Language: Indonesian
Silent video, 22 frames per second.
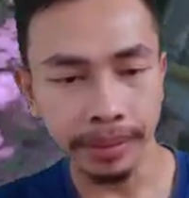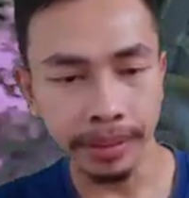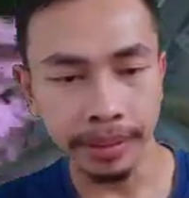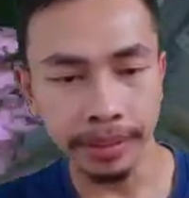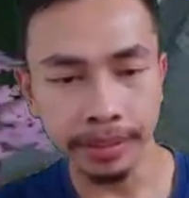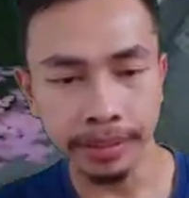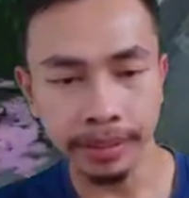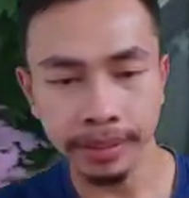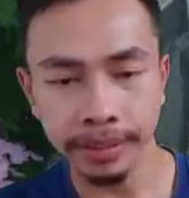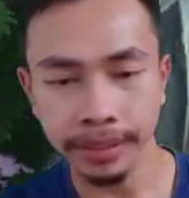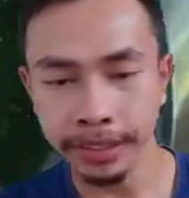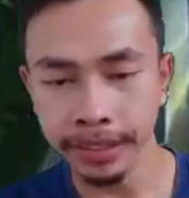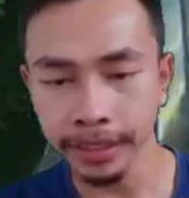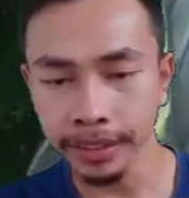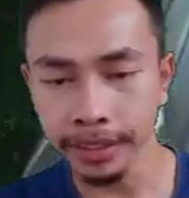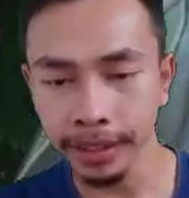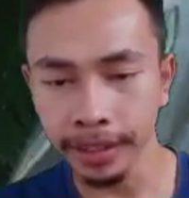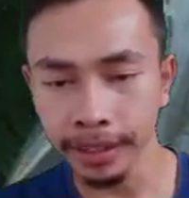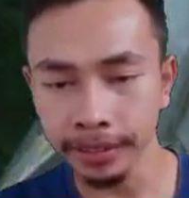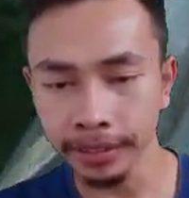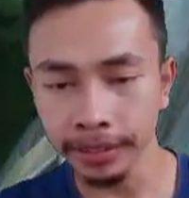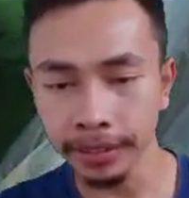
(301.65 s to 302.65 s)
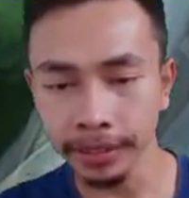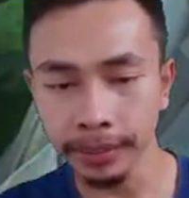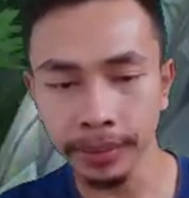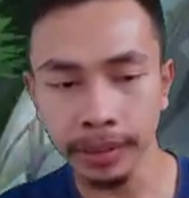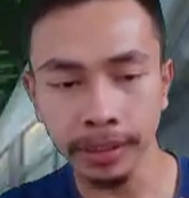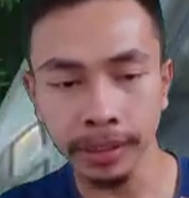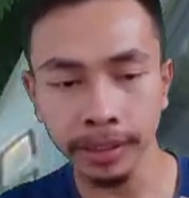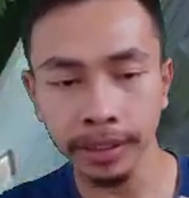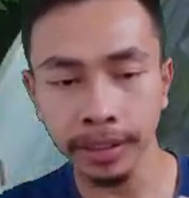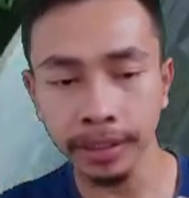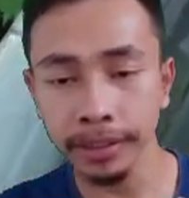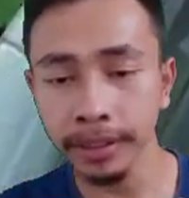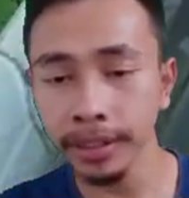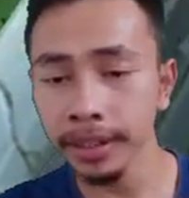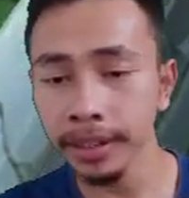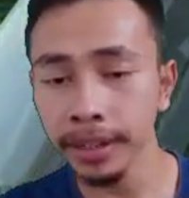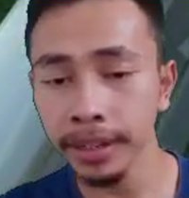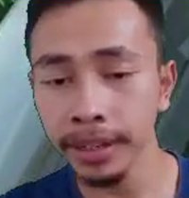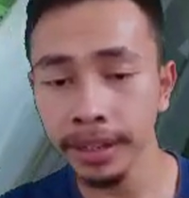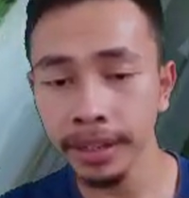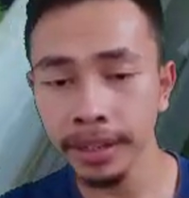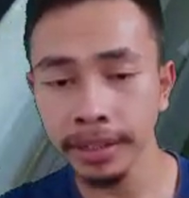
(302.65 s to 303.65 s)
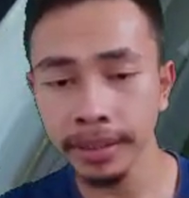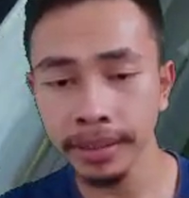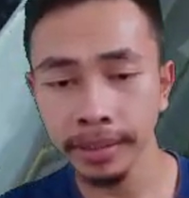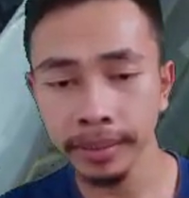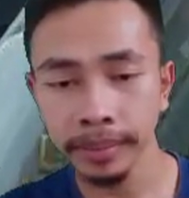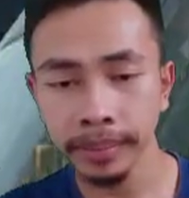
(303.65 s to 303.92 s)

Nah, di sini kakak ternyata udah ngekill 3